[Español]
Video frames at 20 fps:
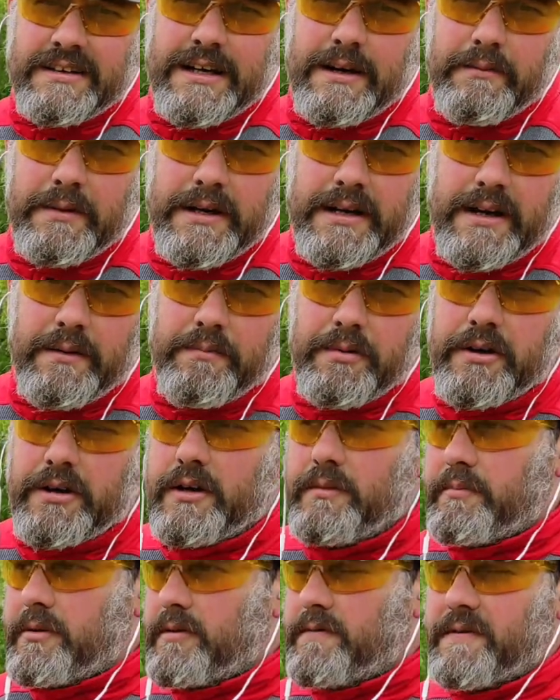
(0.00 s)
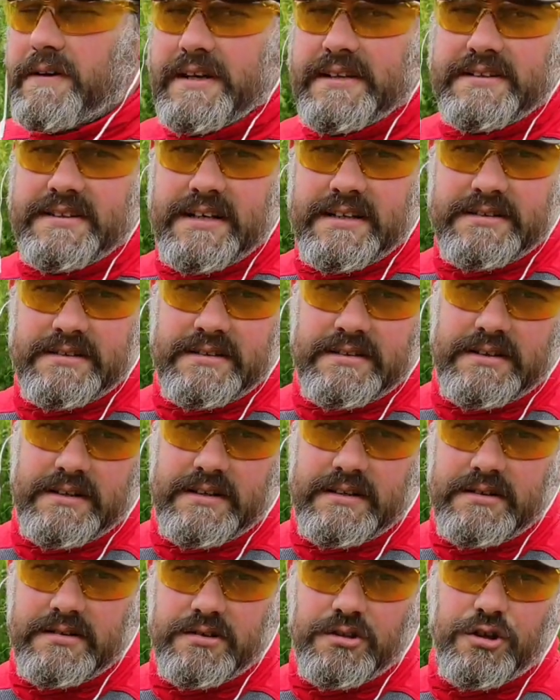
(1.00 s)
también hay, por ejemplo, fresas
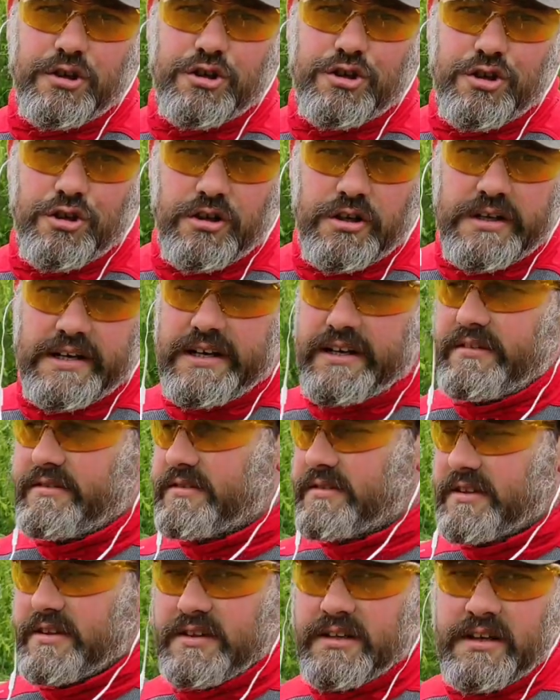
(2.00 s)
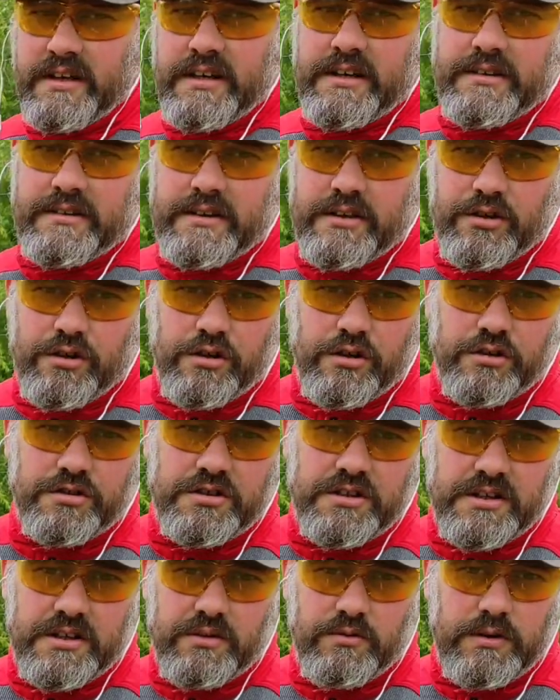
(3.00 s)
de 18, de 15, de
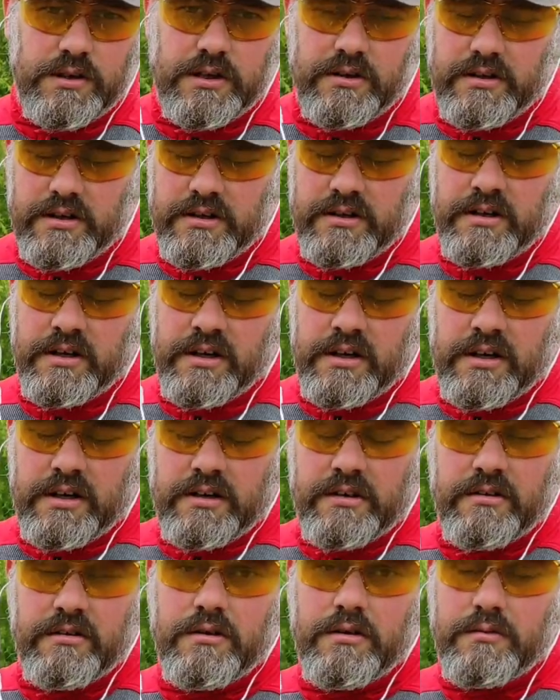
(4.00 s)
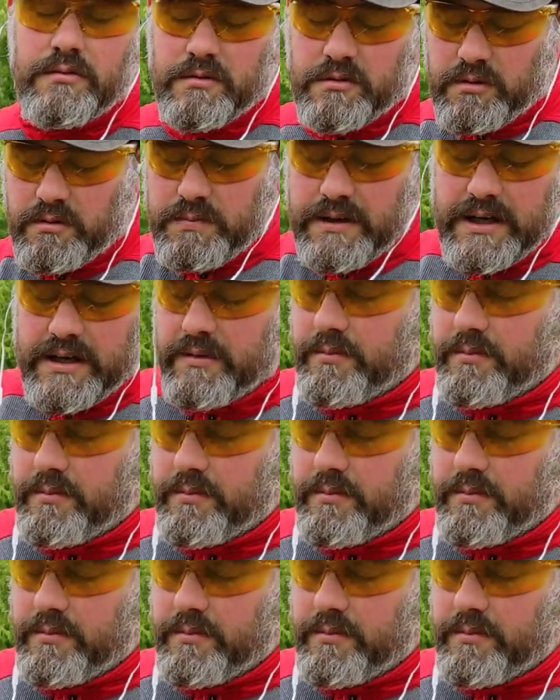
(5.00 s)
12, de 9, ¿no? Como